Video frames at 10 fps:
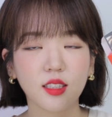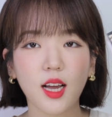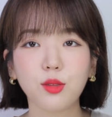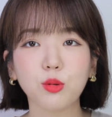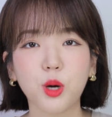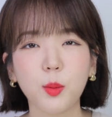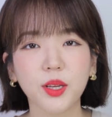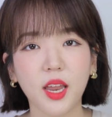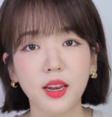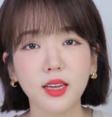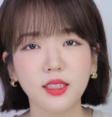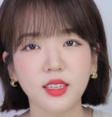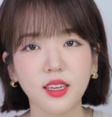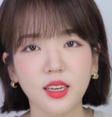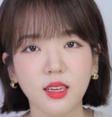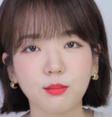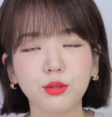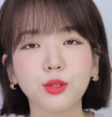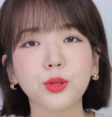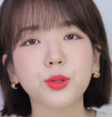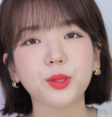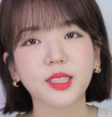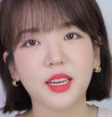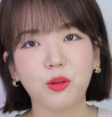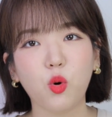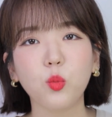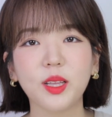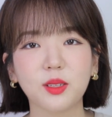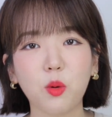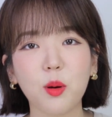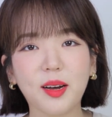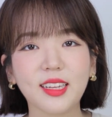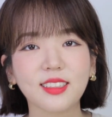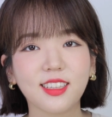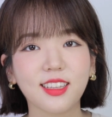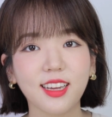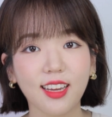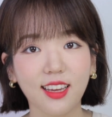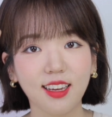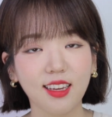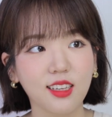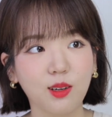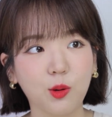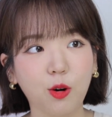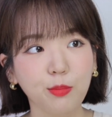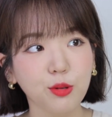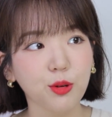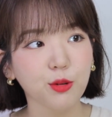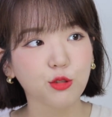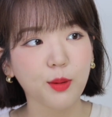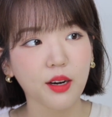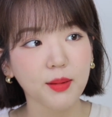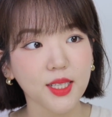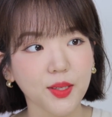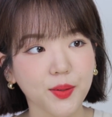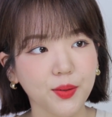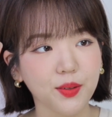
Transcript: 제가 또 저번 겟레디에 브로우에 대한 고민이 정말 많았는데 어, 어퓨 거로 구매를 해봤어요.